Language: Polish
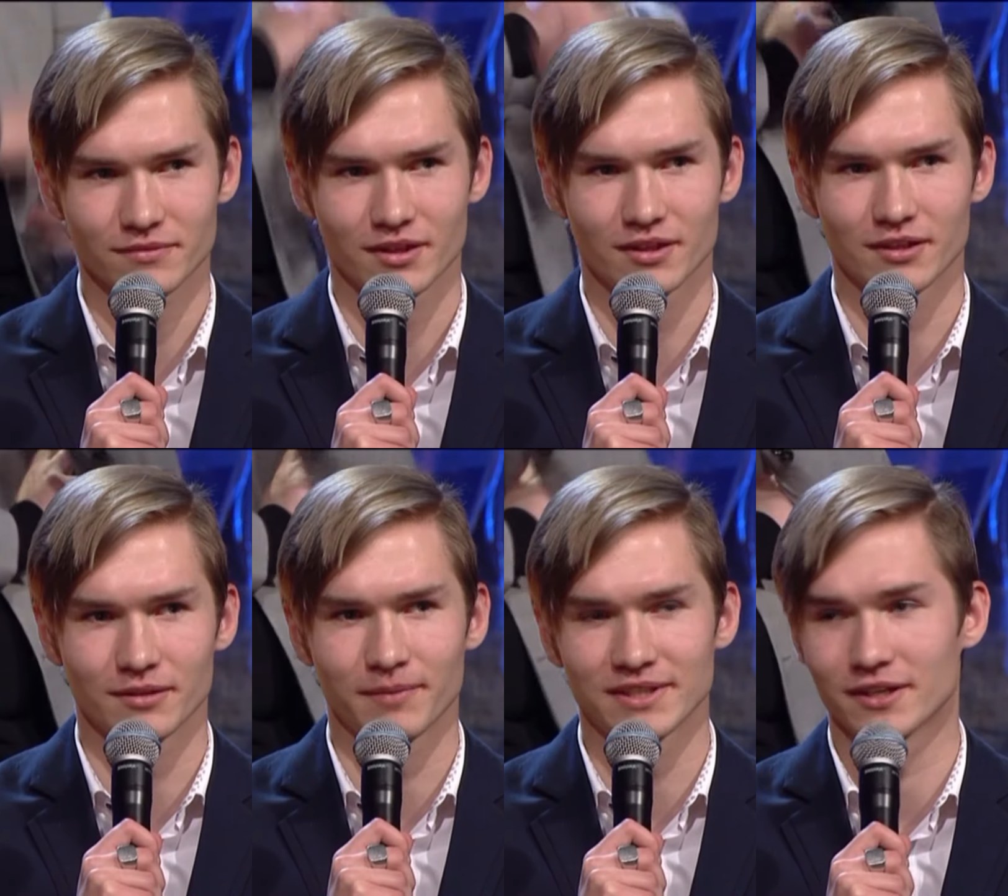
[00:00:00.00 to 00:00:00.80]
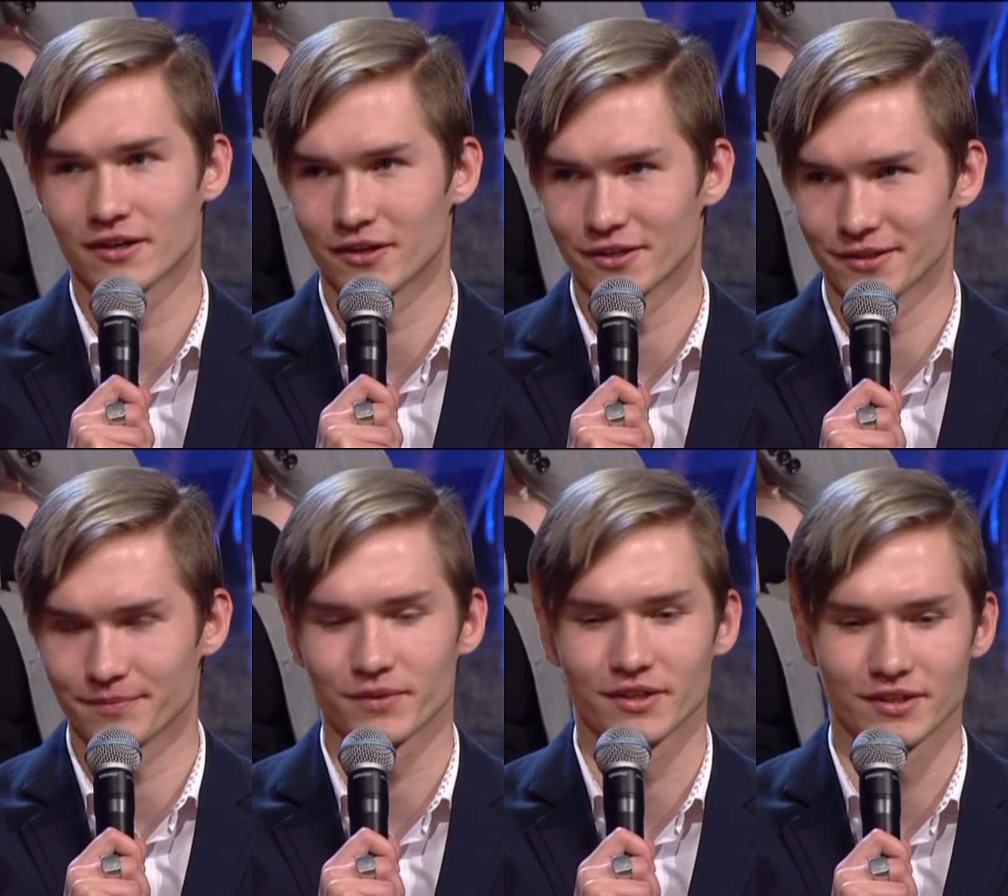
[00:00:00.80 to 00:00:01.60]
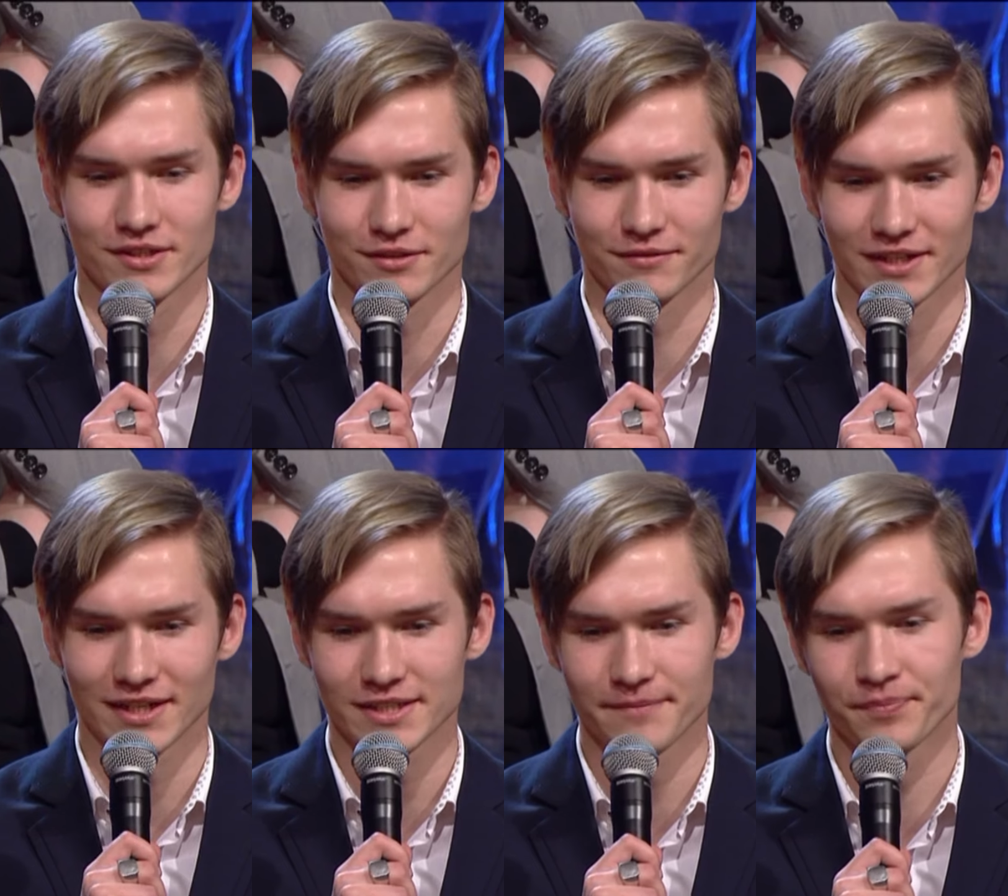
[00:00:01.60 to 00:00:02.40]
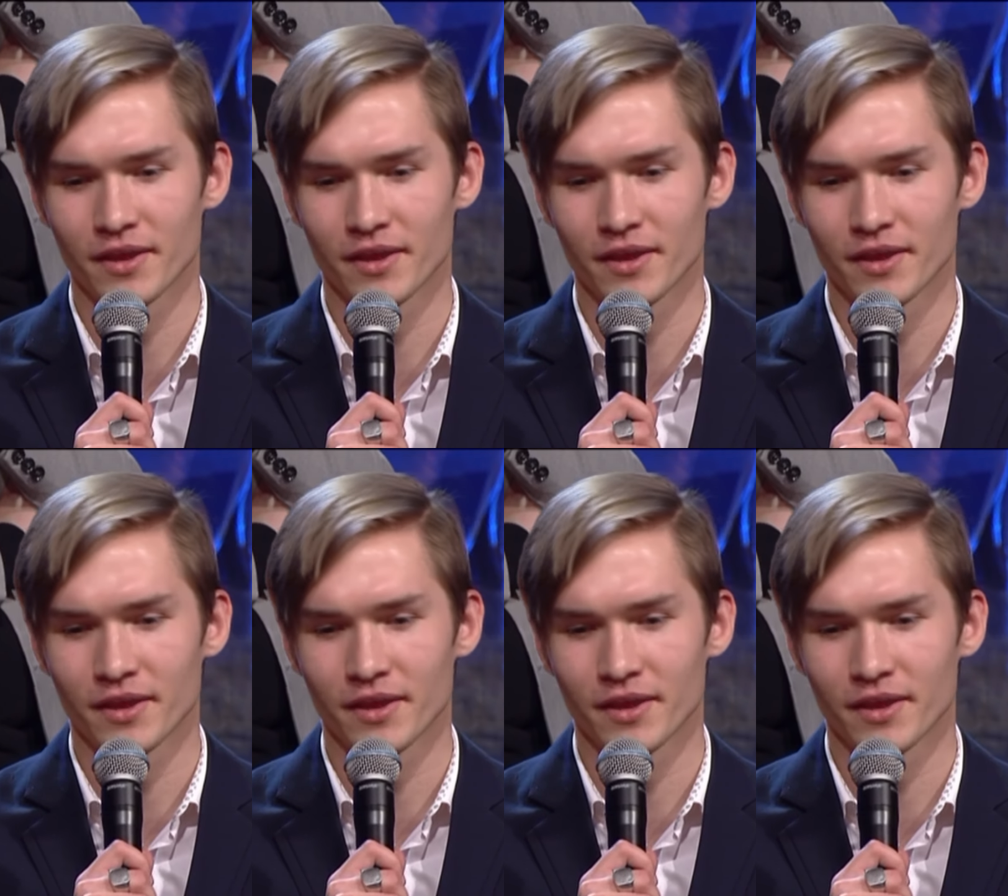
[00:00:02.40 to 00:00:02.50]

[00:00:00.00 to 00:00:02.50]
E, Patryk Kordoń e, z Konfederacji.